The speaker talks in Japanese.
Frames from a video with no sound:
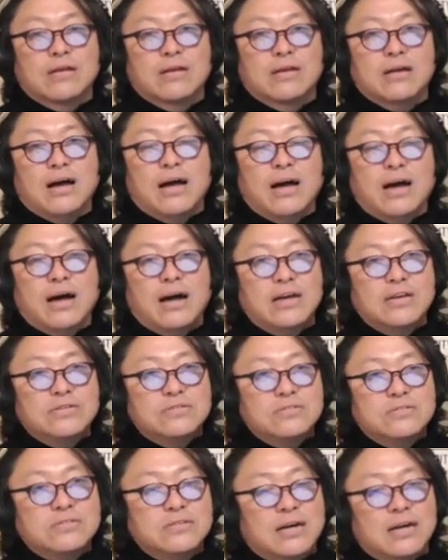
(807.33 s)
ああ
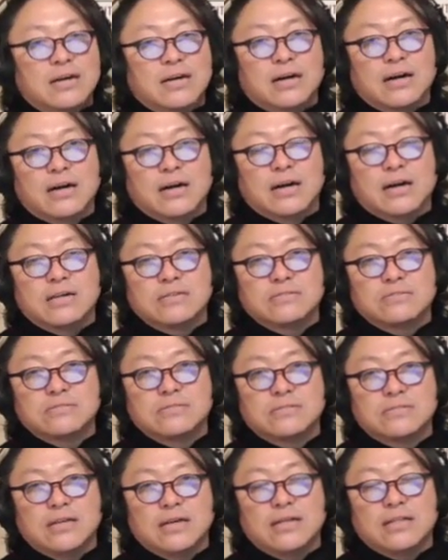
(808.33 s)
いうなんか明る
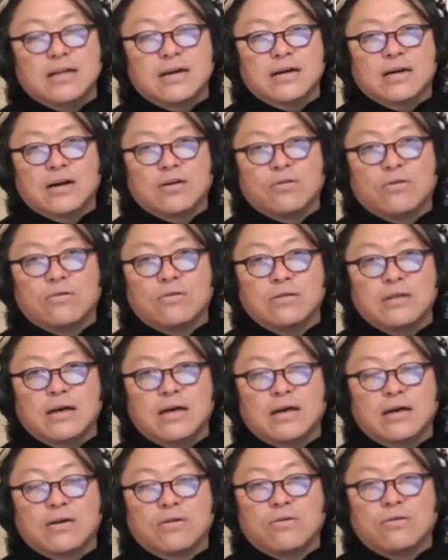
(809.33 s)
くってなんかこう
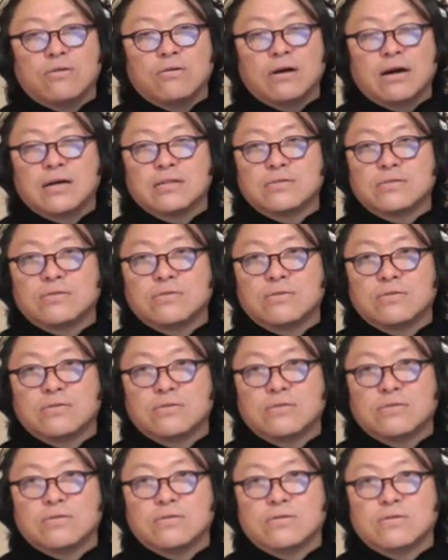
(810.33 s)
ねこうあ
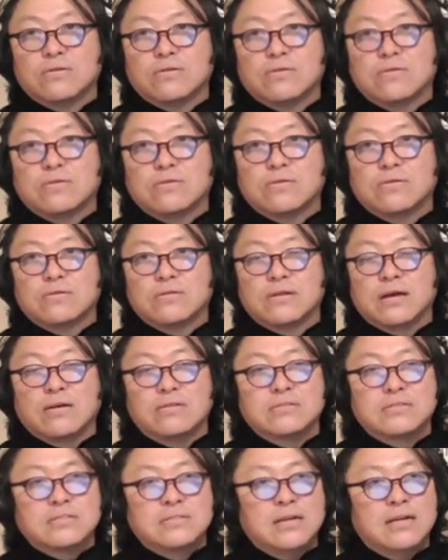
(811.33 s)

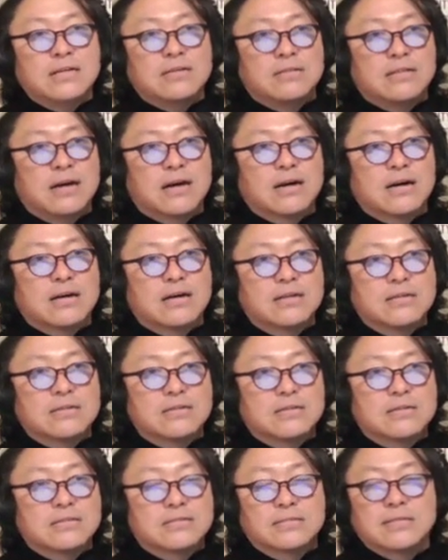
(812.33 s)
のー、常になんか
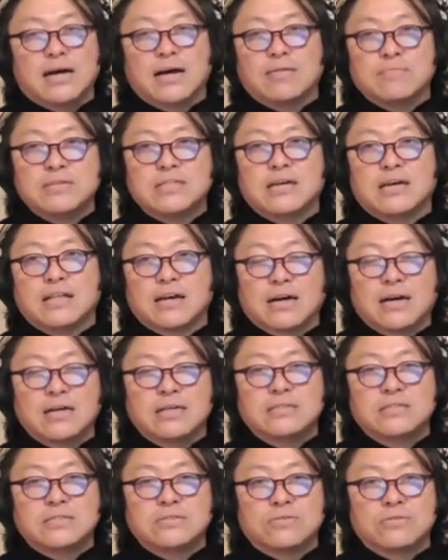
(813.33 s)
スターみたいな
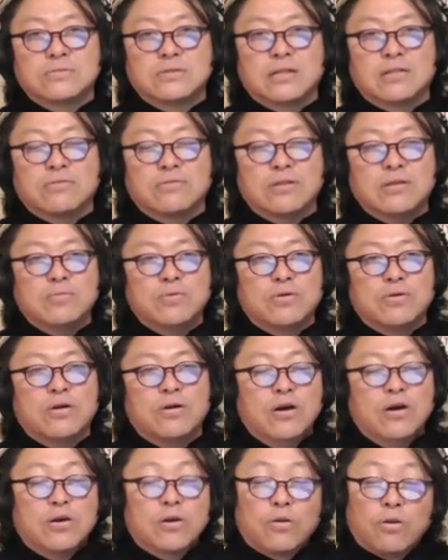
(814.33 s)
感じの女の子で
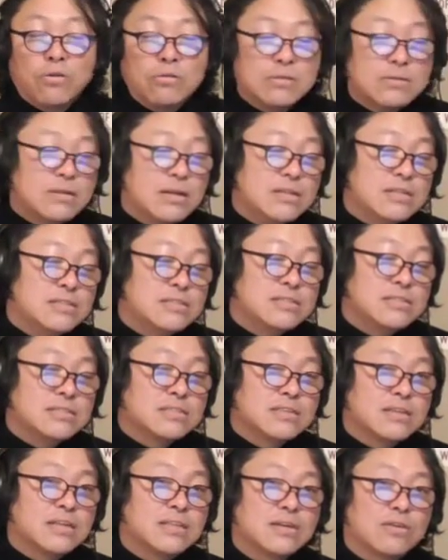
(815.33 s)
もこんなに
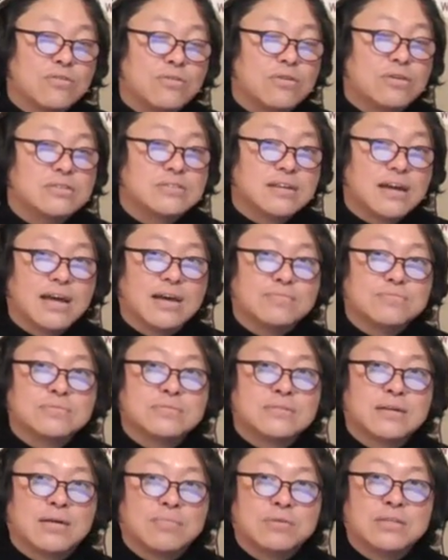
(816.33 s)
真剣な声に悩む
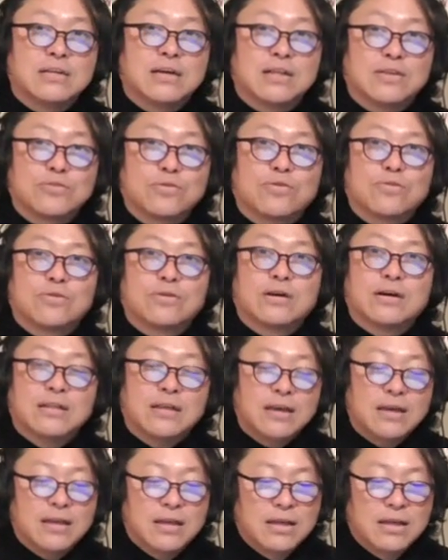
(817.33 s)
んだみたいなところがね